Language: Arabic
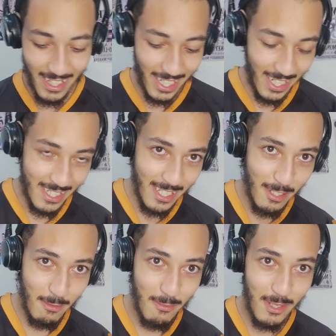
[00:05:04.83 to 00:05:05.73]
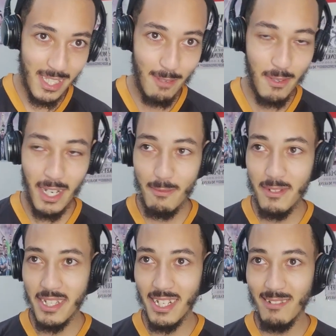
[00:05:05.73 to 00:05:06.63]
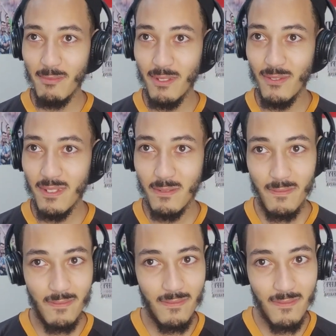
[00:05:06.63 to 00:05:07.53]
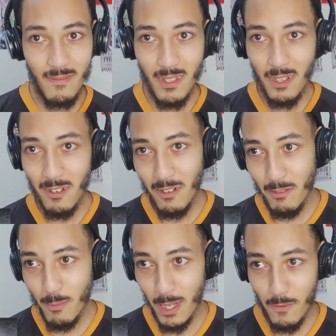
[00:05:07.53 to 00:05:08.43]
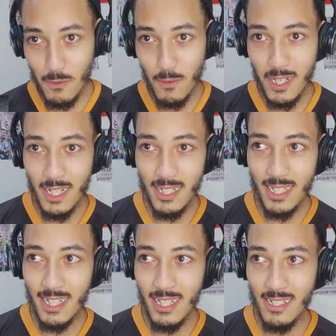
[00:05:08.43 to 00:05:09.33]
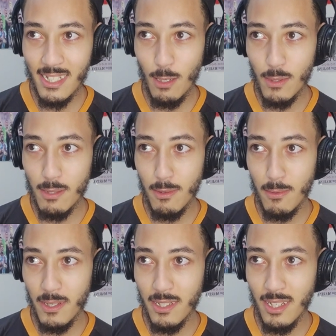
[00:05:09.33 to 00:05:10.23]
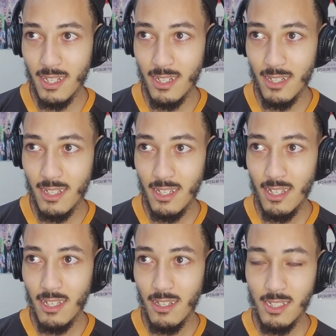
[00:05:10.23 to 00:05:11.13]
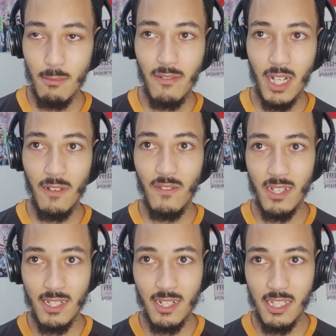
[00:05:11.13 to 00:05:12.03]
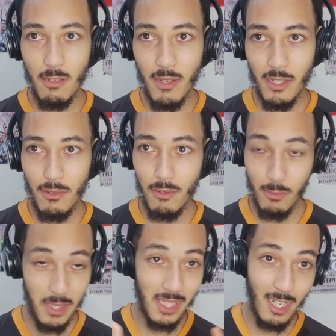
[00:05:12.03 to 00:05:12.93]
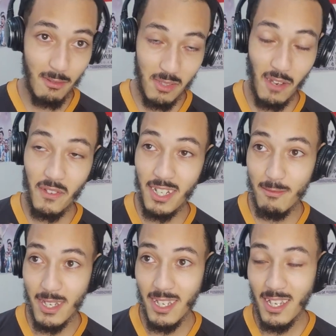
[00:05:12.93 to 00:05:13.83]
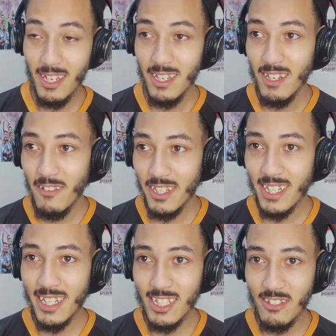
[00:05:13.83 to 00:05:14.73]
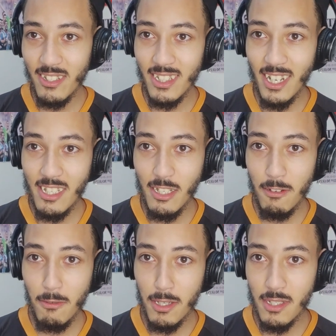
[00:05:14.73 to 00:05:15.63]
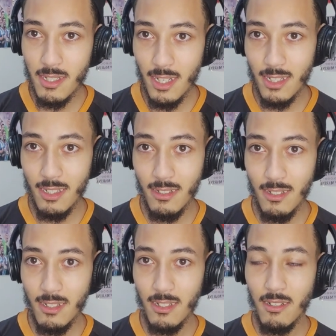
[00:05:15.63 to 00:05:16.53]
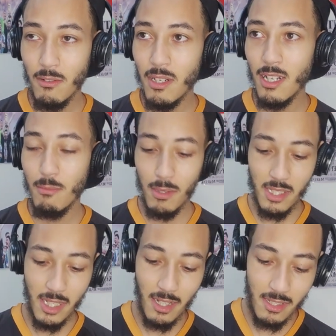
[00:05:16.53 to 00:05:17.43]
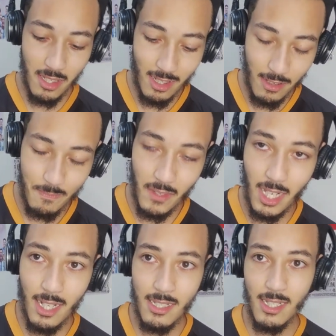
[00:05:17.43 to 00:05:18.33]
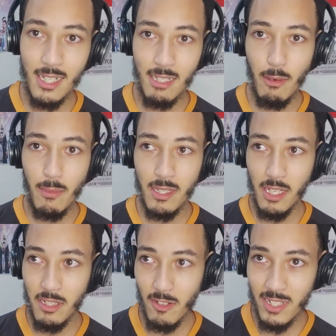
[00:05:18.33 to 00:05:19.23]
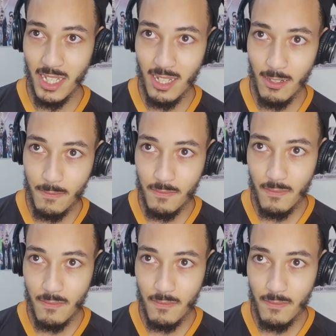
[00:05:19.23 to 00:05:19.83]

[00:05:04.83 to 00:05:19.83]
خرجاتو من مسابقه بهذيك البيف ما عرفتش هو قال لك كلاشيها بسبب ان زعما في التلفاز هذاك الشيء محدود هو بصح متفقين معاه ولكن كان خصو يعطيها شي حوايج ناضين وقال لكم مبغاش كلاشا كلاشيها زعما بالجندر ديالها